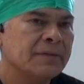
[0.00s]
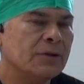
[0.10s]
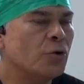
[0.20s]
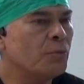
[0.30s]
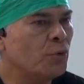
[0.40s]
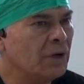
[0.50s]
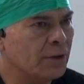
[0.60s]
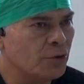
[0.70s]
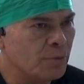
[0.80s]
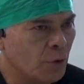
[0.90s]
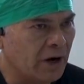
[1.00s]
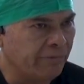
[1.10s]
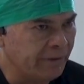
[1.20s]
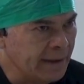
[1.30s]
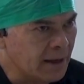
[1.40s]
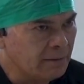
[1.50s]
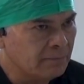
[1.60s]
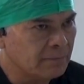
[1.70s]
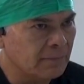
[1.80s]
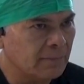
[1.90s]
Se tomó una tomografía
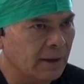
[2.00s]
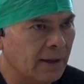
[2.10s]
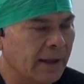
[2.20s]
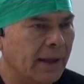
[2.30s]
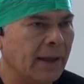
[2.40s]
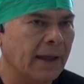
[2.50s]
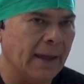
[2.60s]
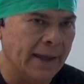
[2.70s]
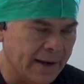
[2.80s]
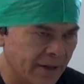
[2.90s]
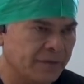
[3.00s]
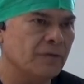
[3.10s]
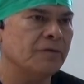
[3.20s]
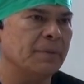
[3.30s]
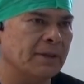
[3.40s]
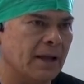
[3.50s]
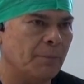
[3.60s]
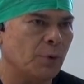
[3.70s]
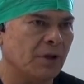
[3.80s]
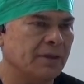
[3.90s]
en este
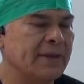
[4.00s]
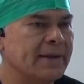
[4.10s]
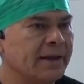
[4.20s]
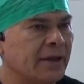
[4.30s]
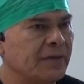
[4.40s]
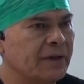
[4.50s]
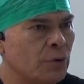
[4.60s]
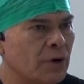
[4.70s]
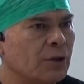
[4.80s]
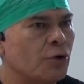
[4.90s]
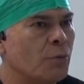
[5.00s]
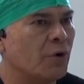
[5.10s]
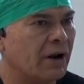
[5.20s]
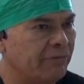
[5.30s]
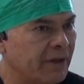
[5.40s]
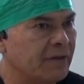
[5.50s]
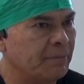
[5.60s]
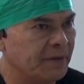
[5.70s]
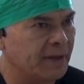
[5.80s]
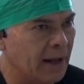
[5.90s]
hospital porque tiene que ser una tomografía
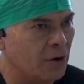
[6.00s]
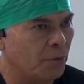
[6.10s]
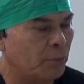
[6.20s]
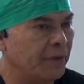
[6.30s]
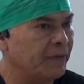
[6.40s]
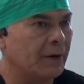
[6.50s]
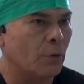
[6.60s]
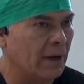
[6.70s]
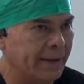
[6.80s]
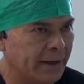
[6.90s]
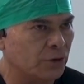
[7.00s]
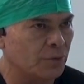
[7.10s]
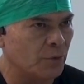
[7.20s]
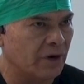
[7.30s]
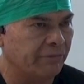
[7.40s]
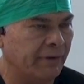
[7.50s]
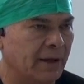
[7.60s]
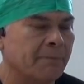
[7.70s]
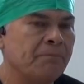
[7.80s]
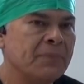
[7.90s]
especial, no puede ser cualquier tomografía.
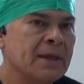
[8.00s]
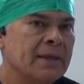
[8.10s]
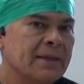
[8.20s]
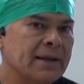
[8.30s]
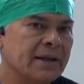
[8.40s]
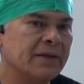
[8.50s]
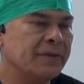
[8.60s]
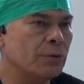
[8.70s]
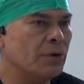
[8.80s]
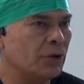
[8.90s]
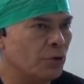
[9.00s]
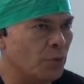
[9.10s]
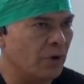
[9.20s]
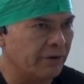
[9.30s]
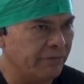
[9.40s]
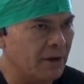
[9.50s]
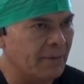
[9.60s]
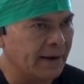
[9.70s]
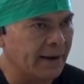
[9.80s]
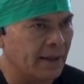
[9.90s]
Tiene que ser una tomografía
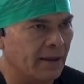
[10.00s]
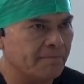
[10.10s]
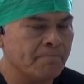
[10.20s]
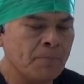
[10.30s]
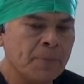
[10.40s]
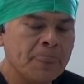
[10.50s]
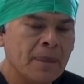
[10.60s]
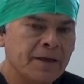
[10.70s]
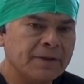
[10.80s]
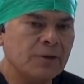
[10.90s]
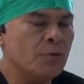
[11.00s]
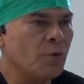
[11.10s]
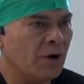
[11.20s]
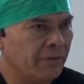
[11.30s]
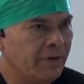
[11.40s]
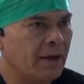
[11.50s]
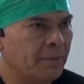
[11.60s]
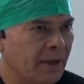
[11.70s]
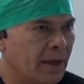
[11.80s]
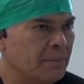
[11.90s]
marcada. Esta tomografía
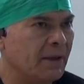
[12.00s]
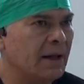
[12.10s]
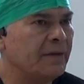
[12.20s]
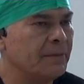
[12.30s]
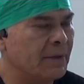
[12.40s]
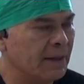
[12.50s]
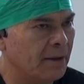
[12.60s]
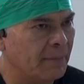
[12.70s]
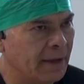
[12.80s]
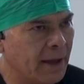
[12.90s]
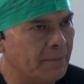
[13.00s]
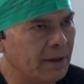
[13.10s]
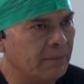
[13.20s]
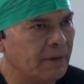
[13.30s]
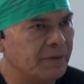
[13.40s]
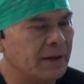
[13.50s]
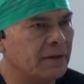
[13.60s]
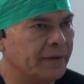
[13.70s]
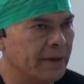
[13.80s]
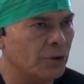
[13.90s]
vía email se manda a Miami, que está
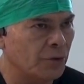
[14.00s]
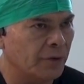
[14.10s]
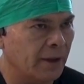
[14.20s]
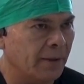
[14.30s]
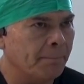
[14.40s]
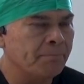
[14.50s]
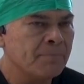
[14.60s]
el centro de,